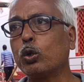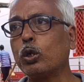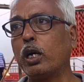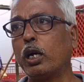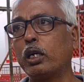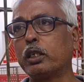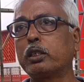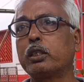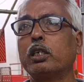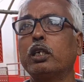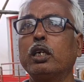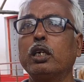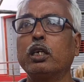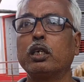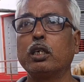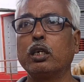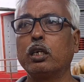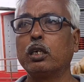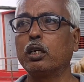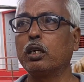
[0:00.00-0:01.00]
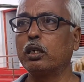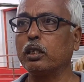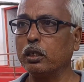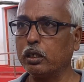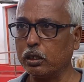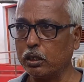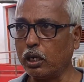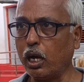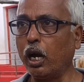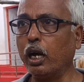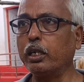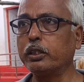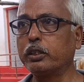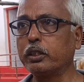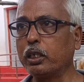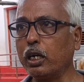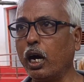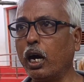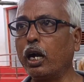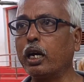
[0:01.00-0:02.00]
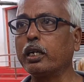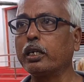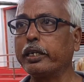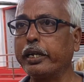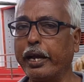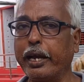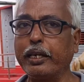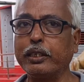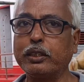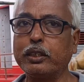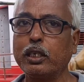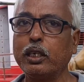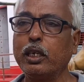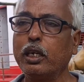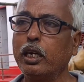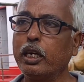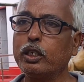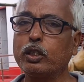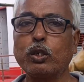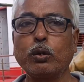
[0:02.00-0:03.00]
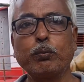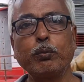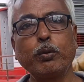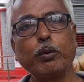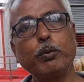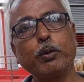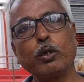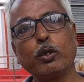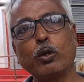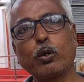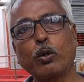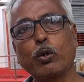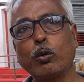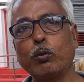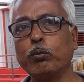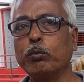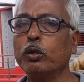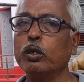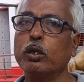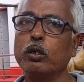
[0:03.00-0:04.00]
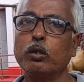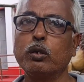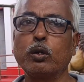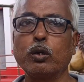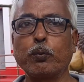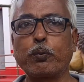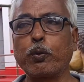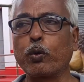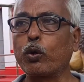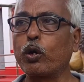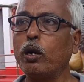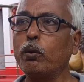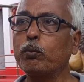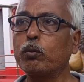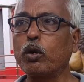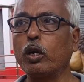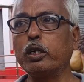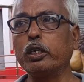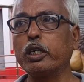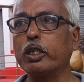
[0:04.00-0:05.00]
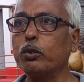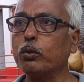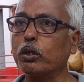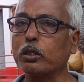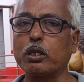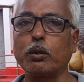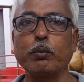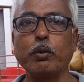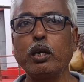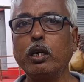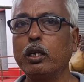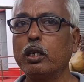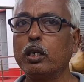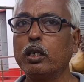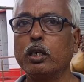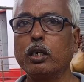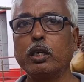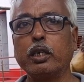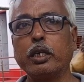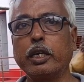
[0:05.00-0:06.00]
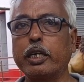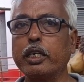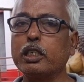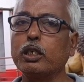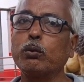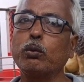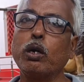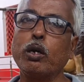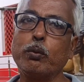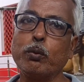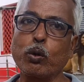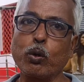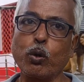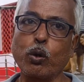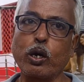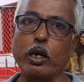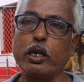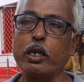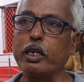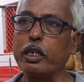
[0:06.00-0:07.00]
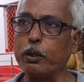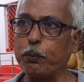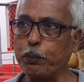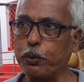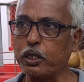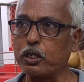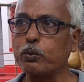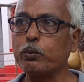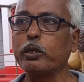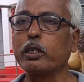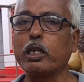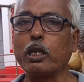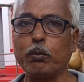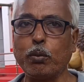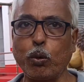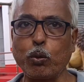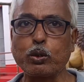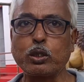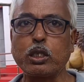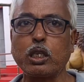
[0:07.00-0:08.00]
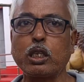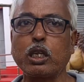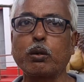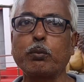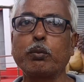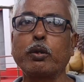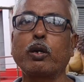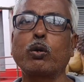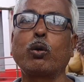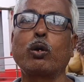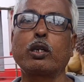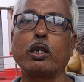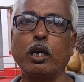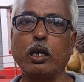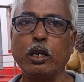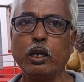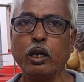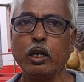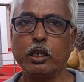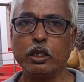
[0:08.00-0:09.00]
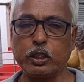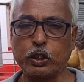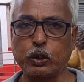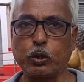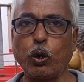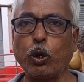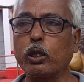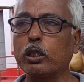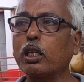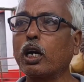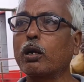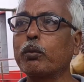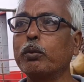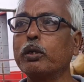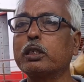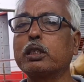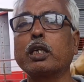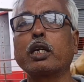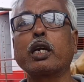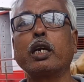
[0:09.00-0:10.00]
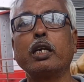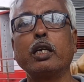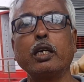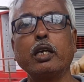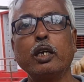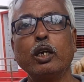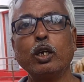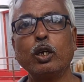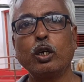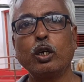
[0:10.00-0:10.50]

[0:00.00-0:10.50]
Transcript: ছৌ নাচ নাচ গান ড্যান্স এসব বিভিন্ন রকম প্রোগ্রাম কন্টিনিউয়াস আমরা রেখে যাব এবং ওখানে রিফ্রেশমেন্টের ব্যবস্থা থাকবে কটা স্টল থাকবে সেখানে